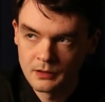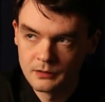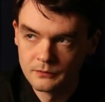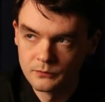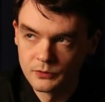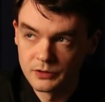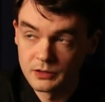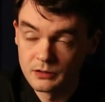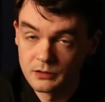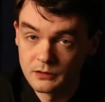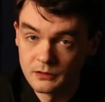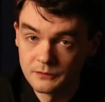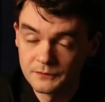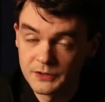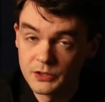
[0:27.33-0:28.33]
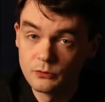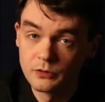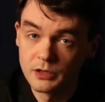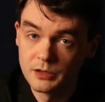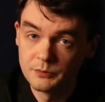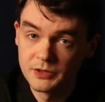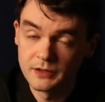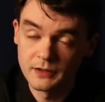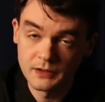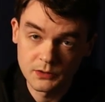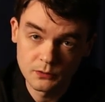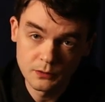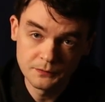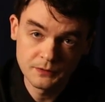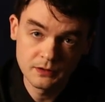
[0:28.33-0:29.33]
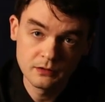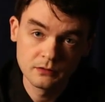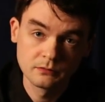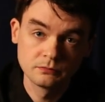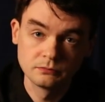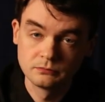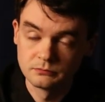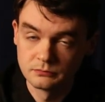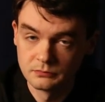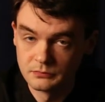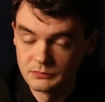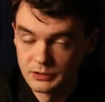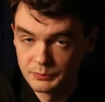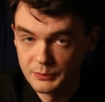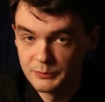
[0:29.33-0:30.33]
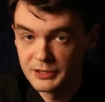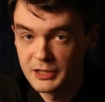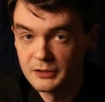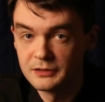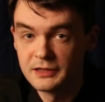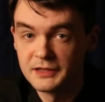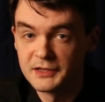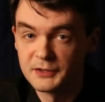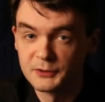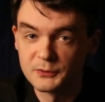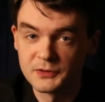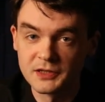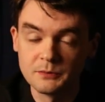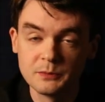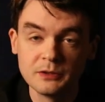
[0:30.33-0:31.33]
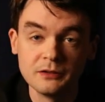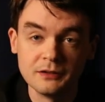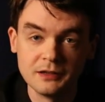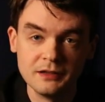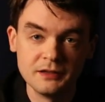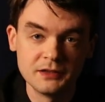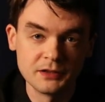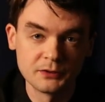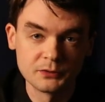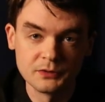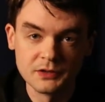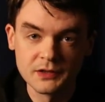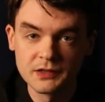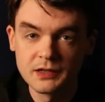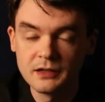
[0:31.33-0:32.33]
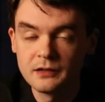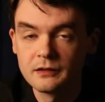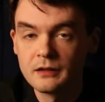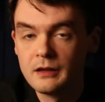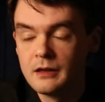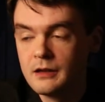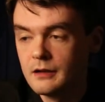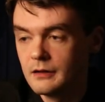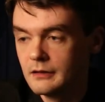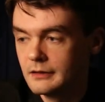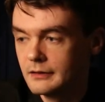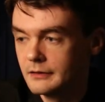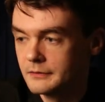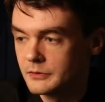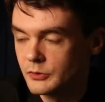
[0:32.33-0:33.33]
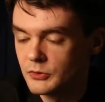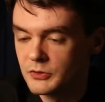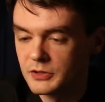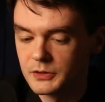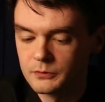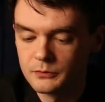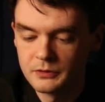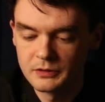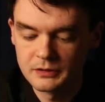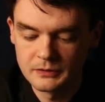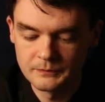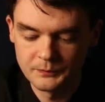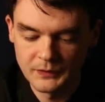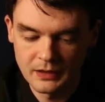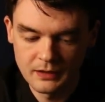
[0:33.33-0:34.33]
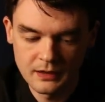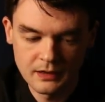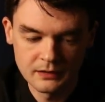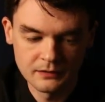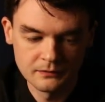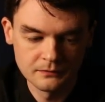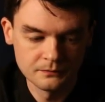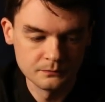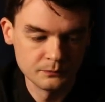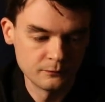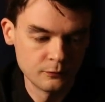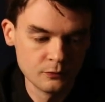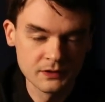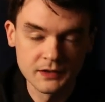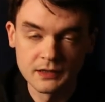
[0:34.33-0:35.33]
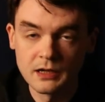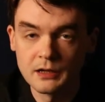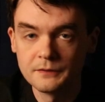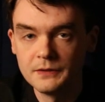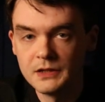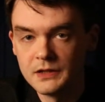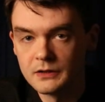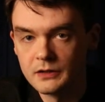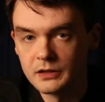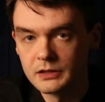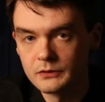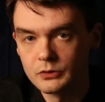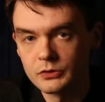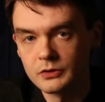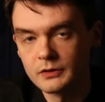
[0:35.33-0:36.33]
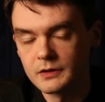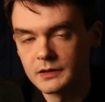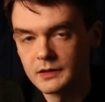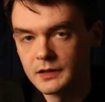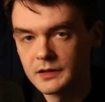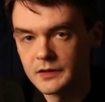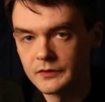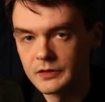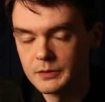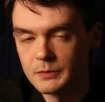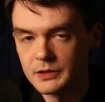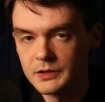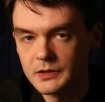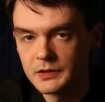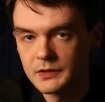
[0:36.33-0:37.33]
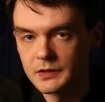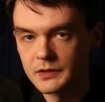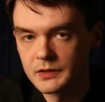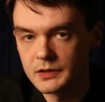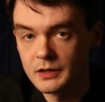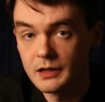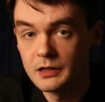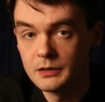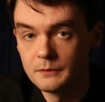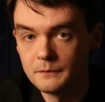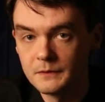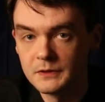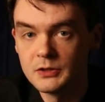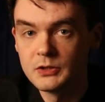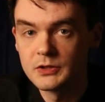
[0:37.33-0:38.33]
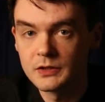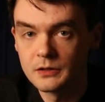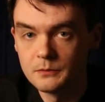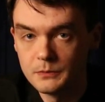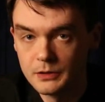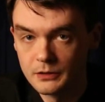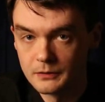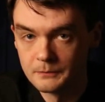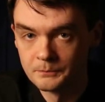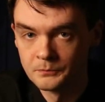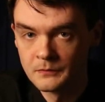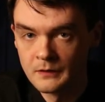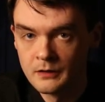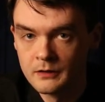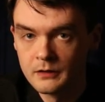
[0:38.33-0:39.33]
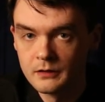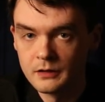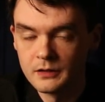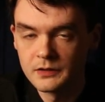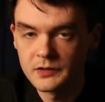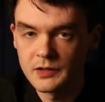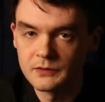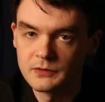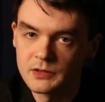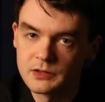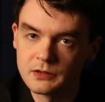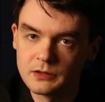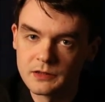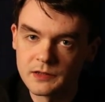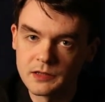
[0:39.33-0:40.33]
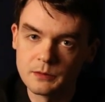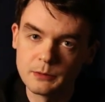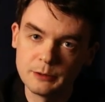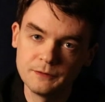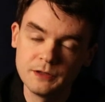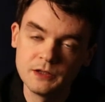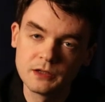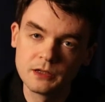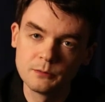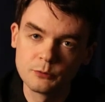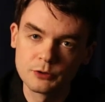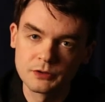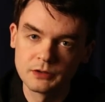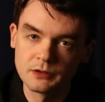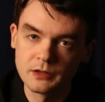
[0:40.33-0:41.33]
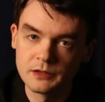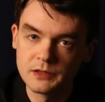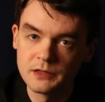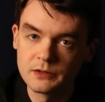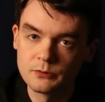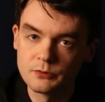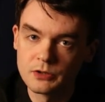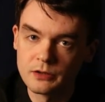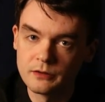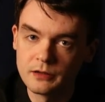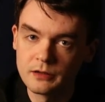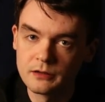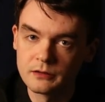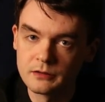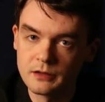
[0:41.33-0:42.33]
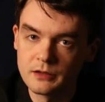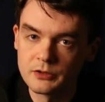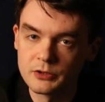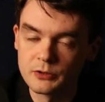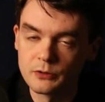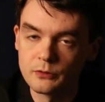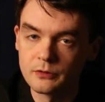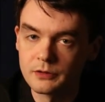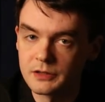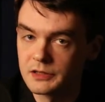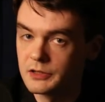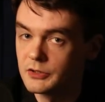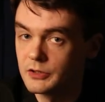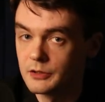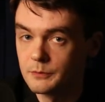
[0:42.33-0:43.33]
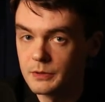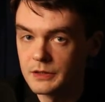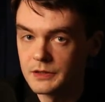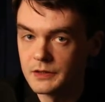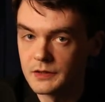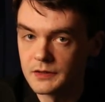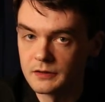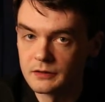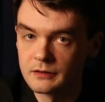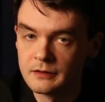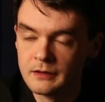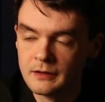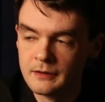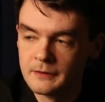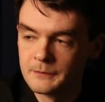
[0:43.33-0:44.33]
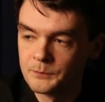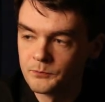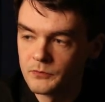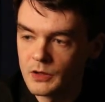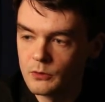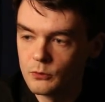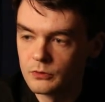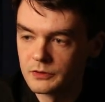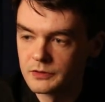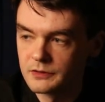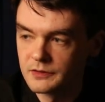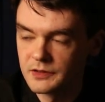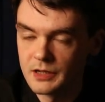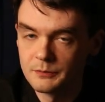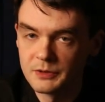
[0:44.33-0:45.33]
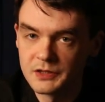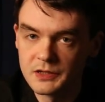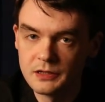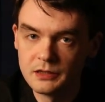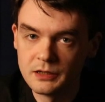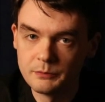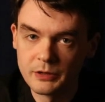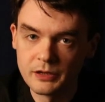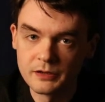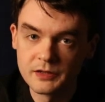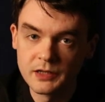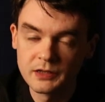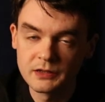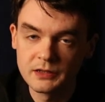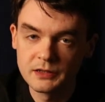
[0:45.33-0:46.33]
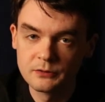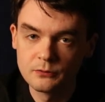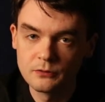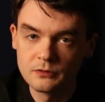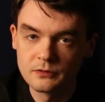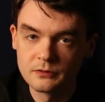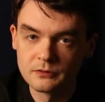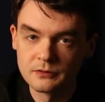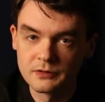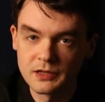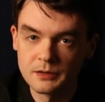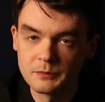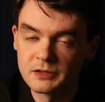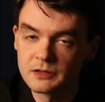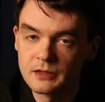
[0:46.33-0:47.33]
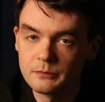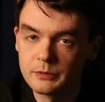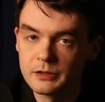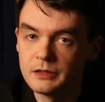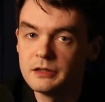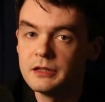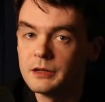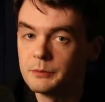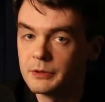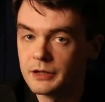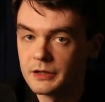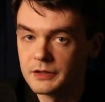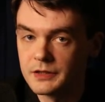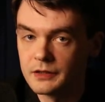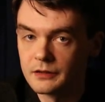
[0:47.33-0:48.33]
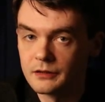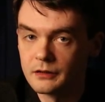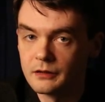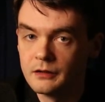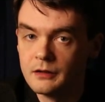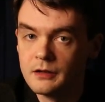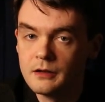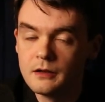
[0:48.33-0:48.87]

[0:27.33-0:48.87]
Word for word: Вот, э, в теории психософии Напоминаю для тех, кто забыл или тех, кто не знает, а, существует такая функция, как физика. Это все, что касается взаимодействия с реальным физическим миром. И, соответственно, эта самая физика может находиться у человека на четырех различных позициях. От самой сильной приоритетной до самой слабой и неприоритетной.